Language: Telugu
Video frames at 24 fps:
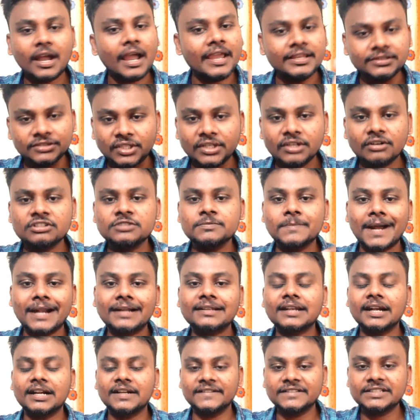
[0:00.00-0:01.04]
ఆయనతో ఈరోజు
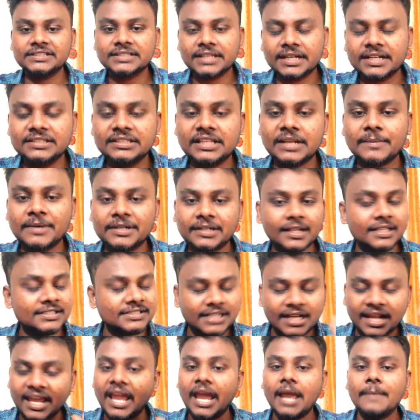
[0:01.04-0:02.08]
మాట్లాడేది జరిగిందనమాట
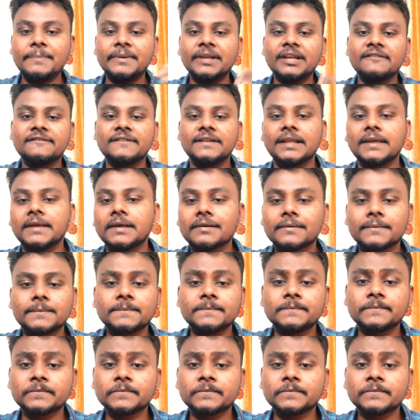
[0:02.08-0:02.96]
చాలా హ్యాపీగా ఫీల్ అయ్యారు